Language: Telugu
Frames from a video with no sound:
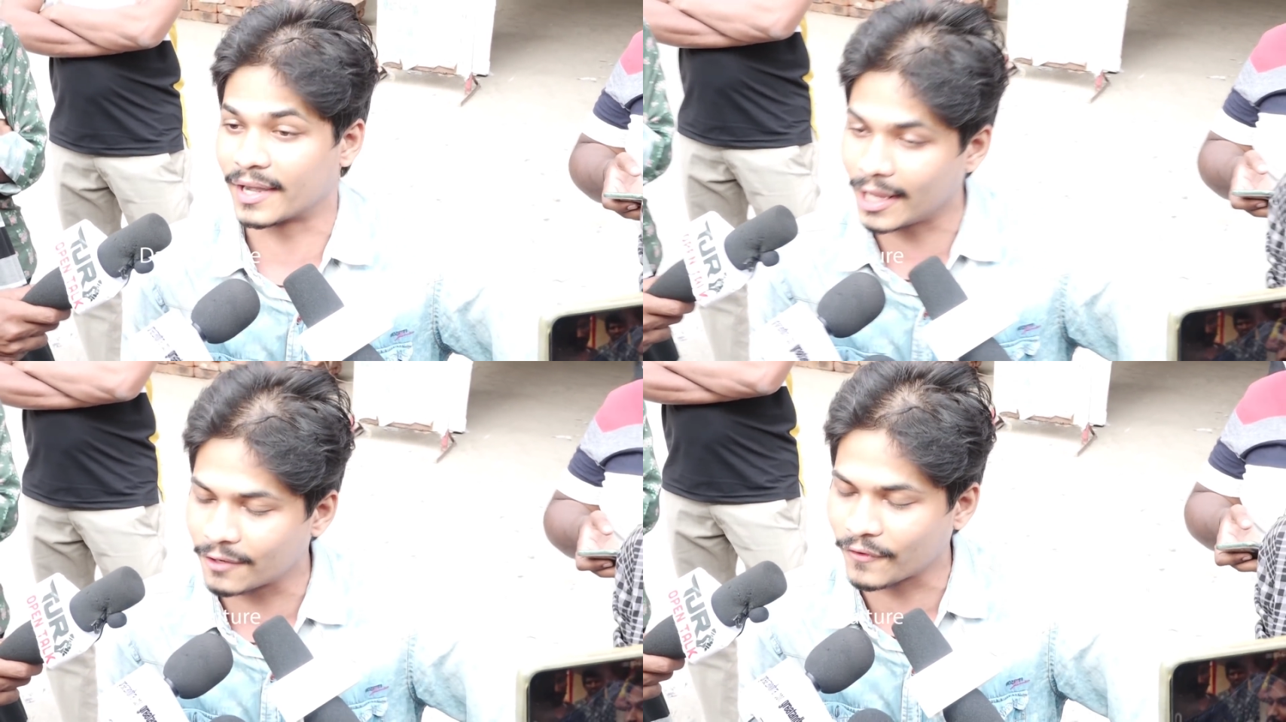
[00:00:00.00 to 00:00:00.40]

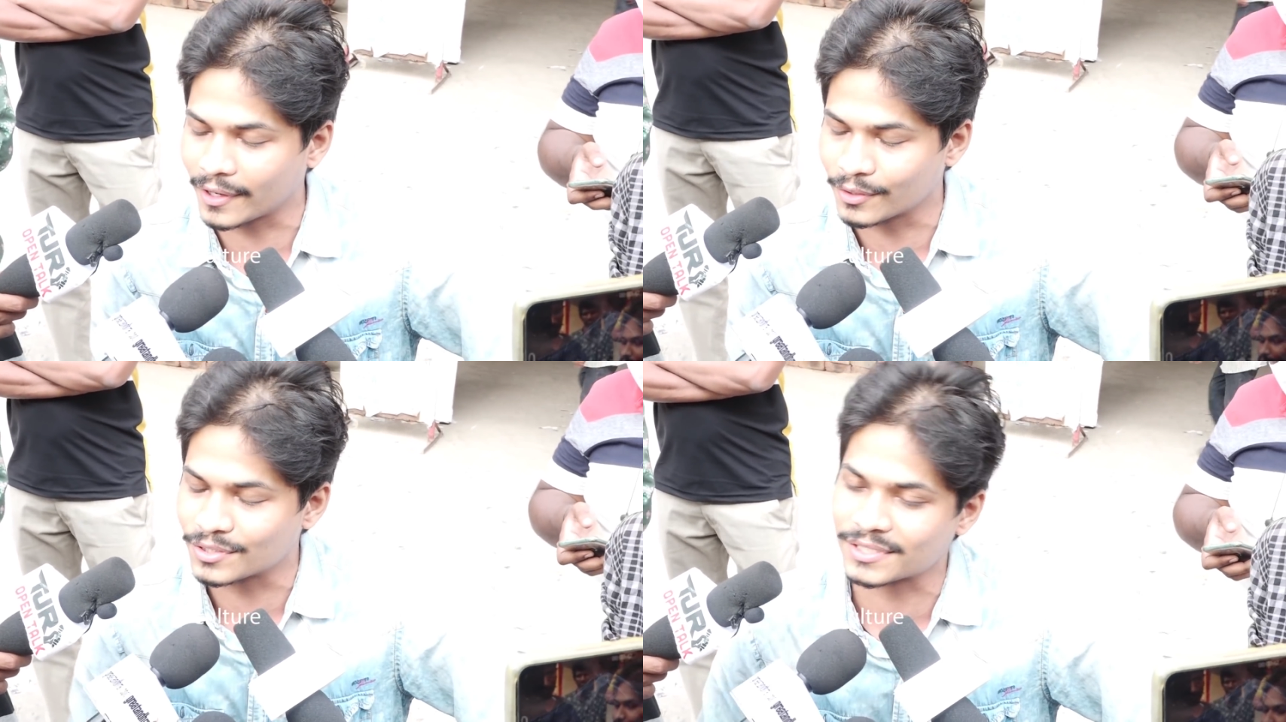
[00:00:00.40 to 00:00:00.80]
ట్రైన్
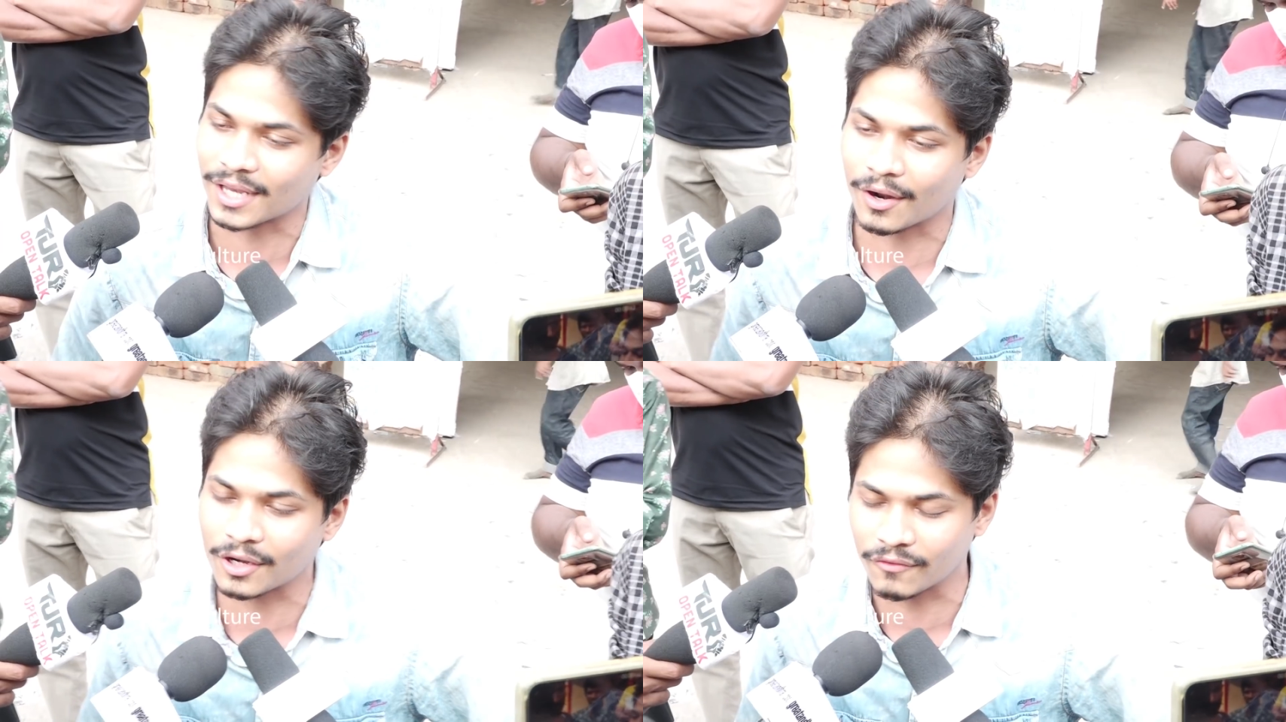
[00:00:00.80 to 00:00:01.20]
ఫైట్ నుంచి
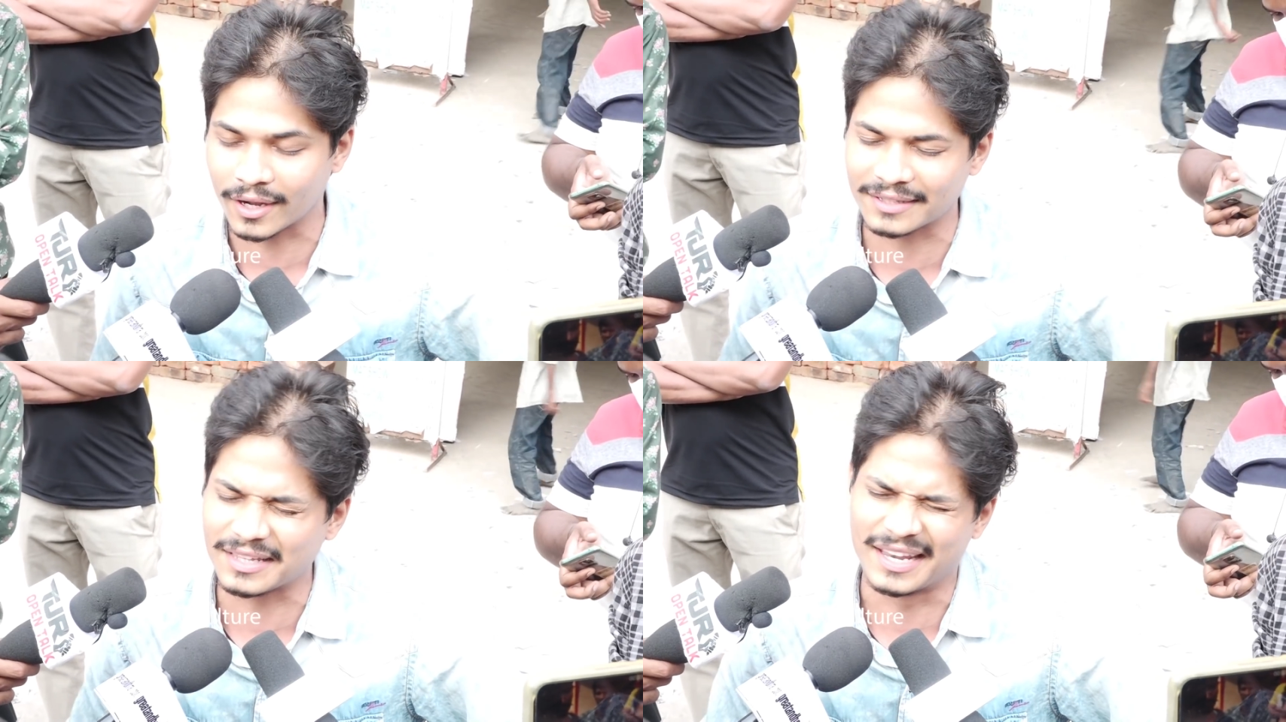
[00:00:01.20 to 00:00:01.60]
సెకండ్ హాఫ్
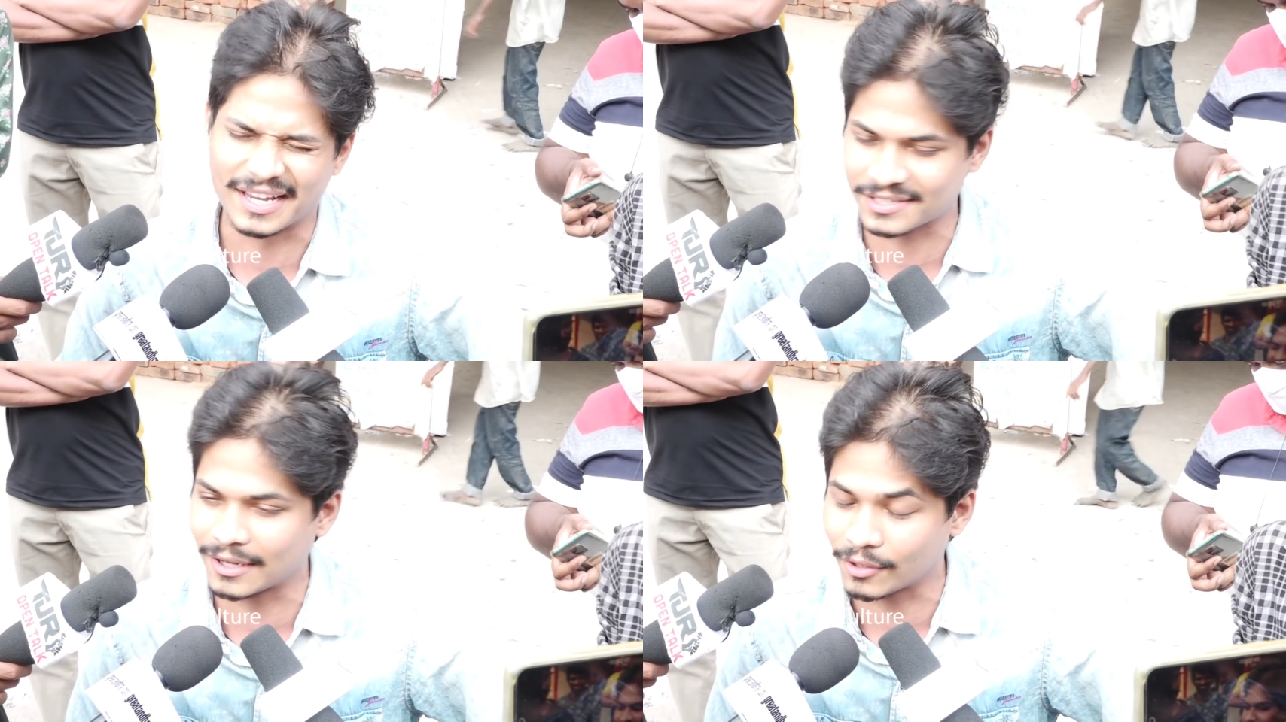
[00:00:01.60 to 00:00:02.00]
వరకు అయితే
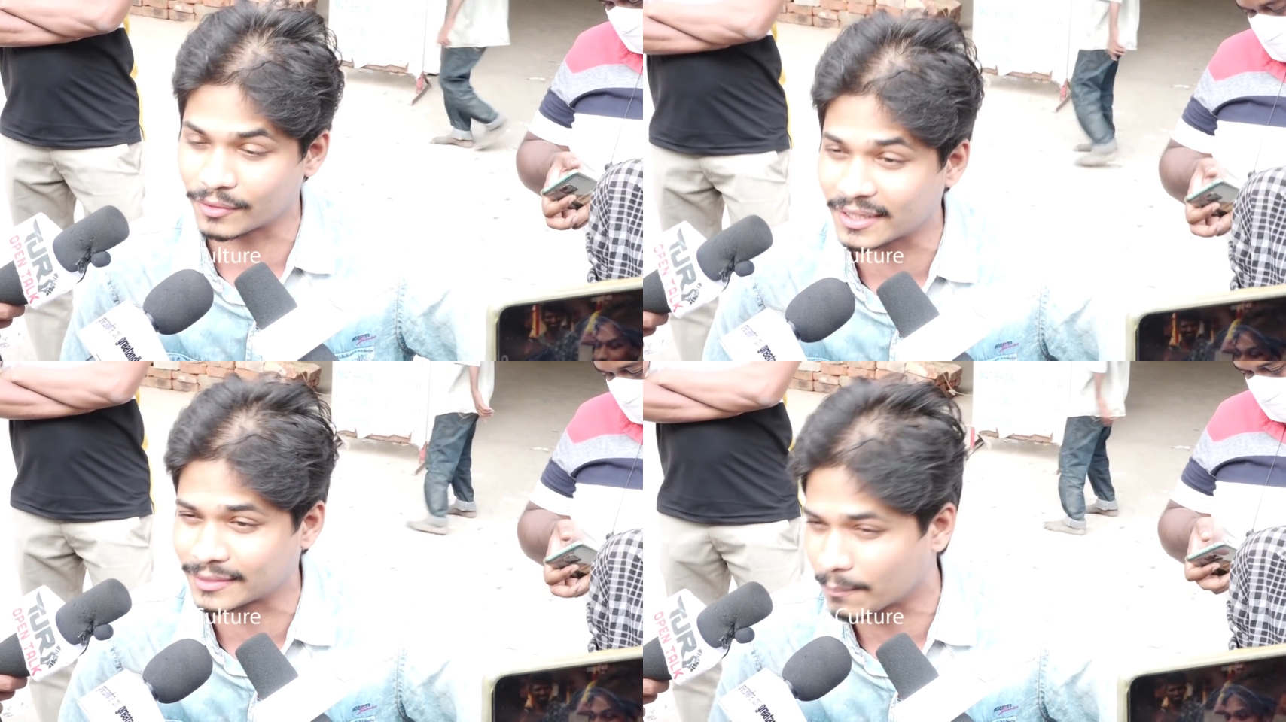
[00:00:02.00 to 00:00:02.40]
నెక్స్ట్ లెవెల్
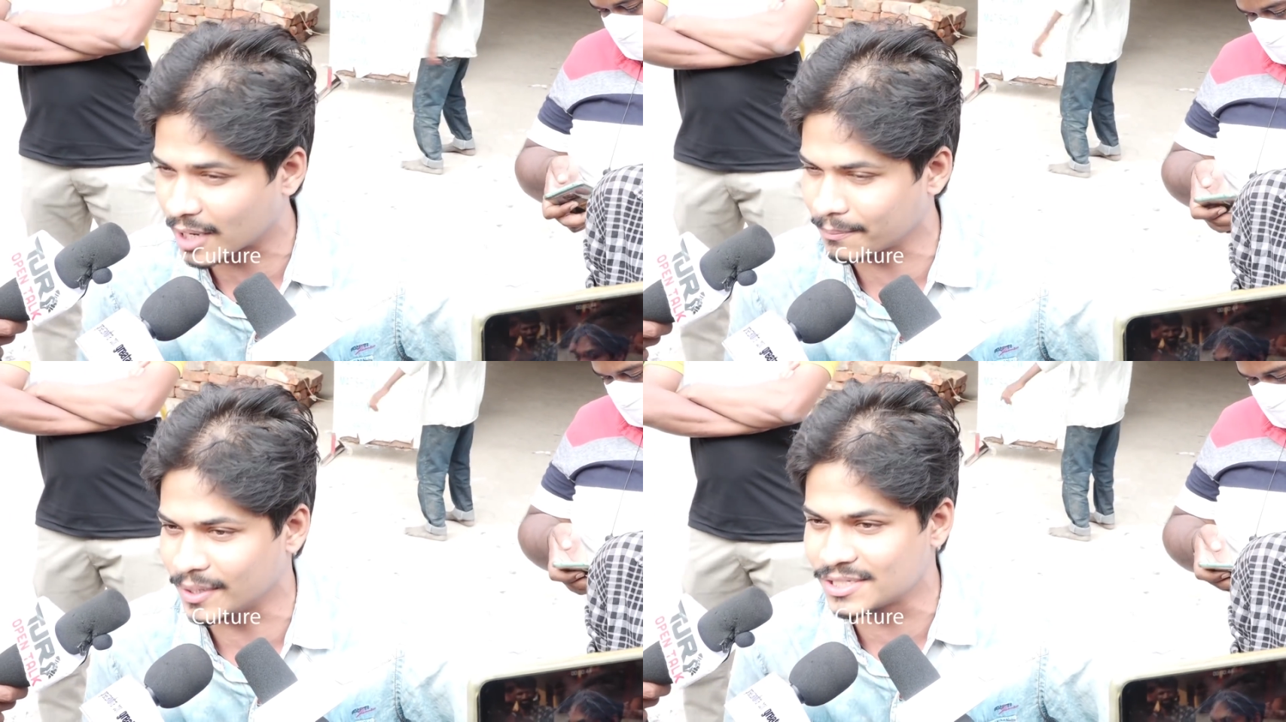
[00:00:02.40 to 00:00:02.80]
ఉన్నాయి
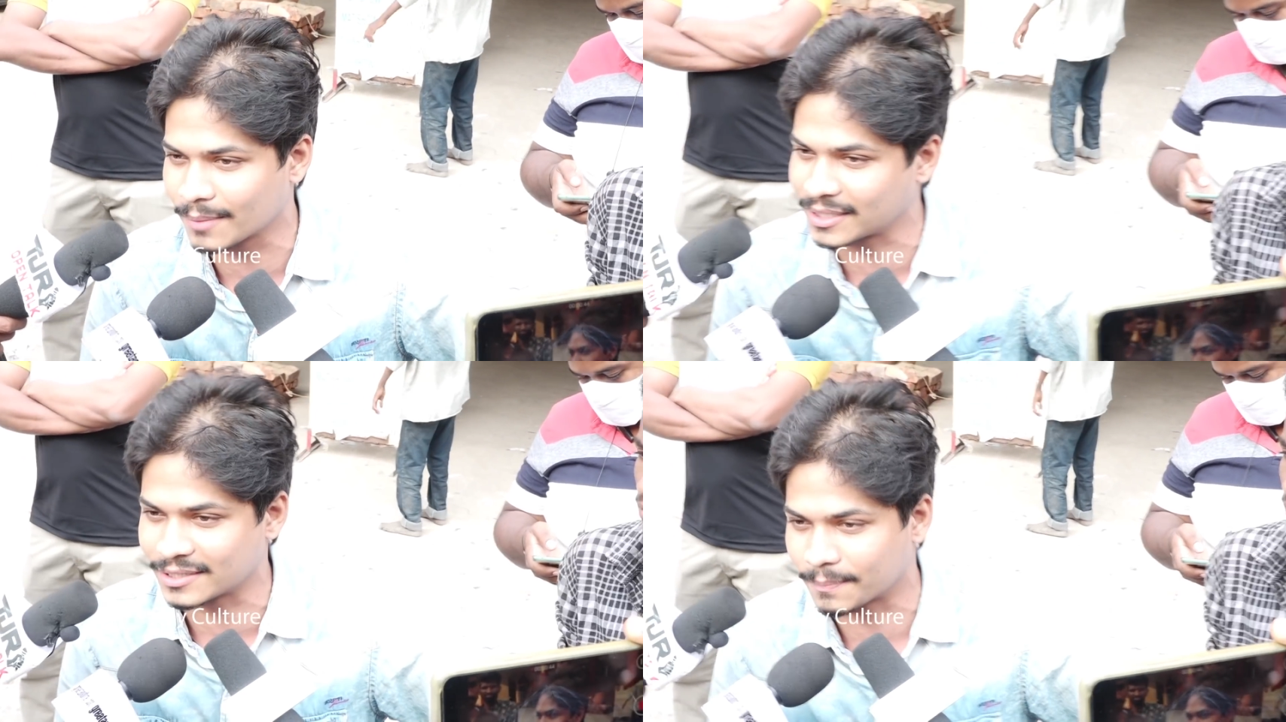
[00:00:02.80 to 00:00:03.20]
తమన్
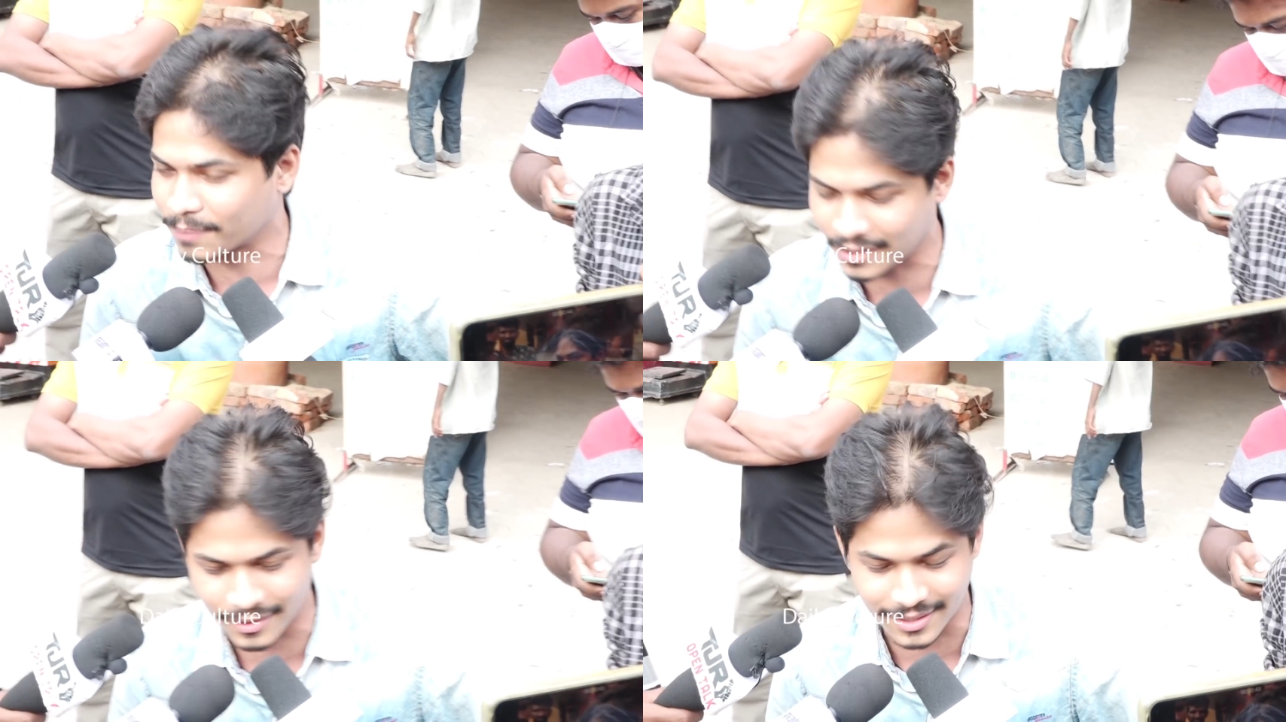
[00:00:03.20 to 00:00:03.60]
బీజియం అయితే
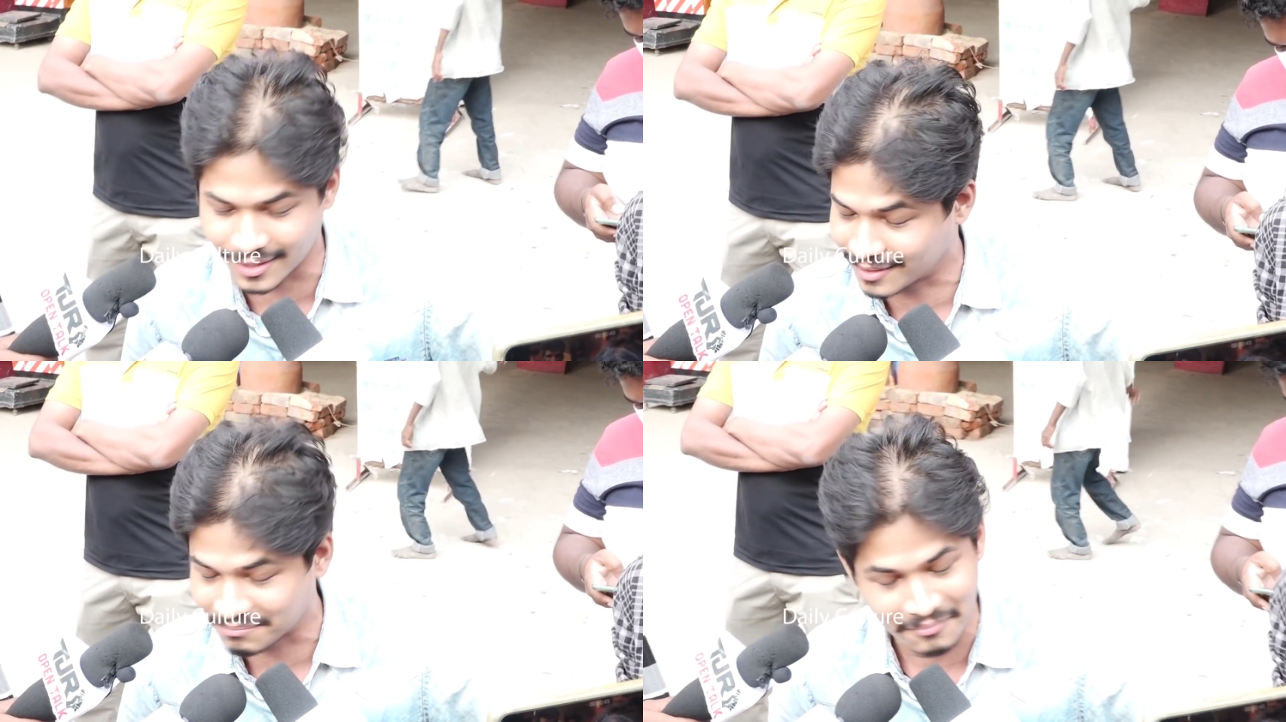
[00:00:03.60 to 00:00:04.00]
చెప్పాలి
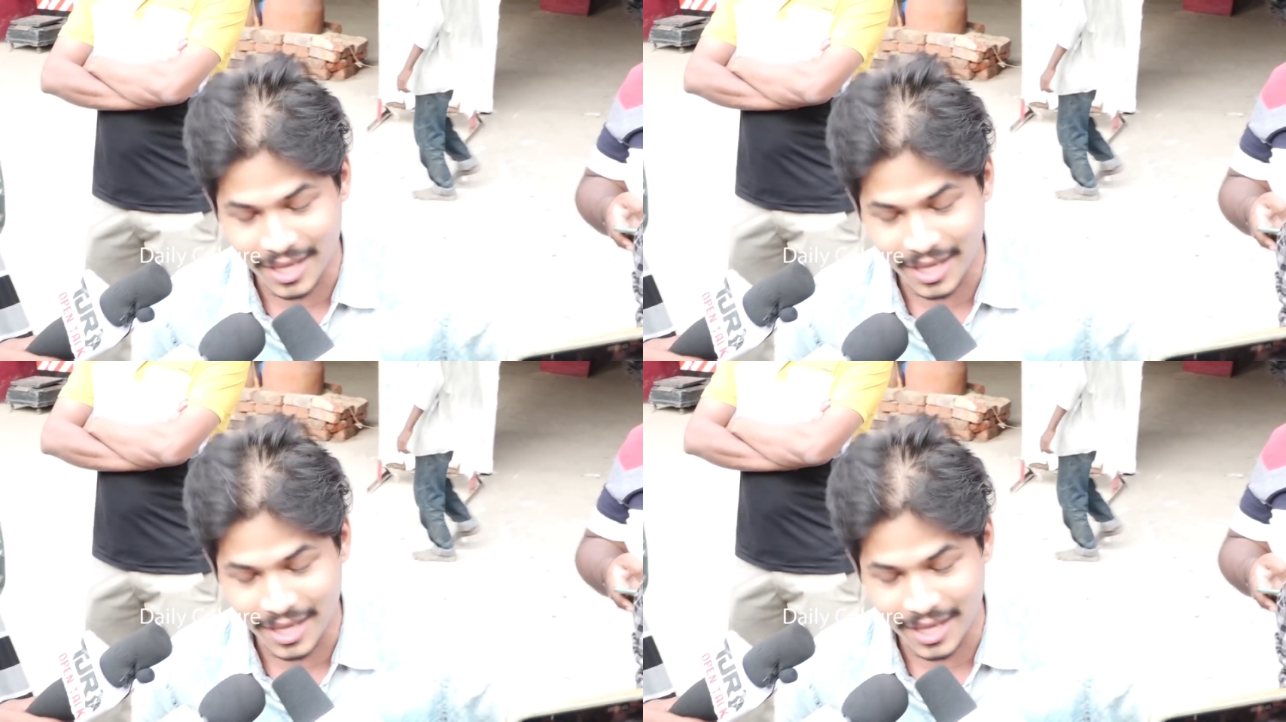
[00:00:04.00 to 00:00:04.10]
నిజంగా